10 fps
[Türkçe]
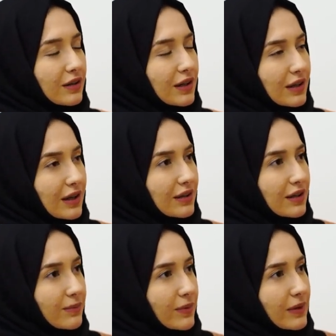
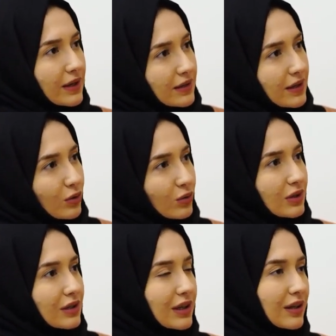genelde bebeğe hediye
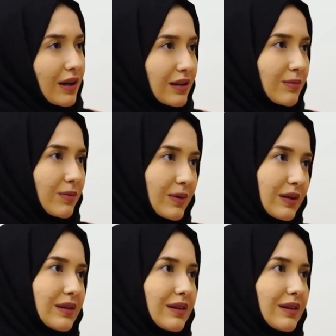gönderirken anne babayı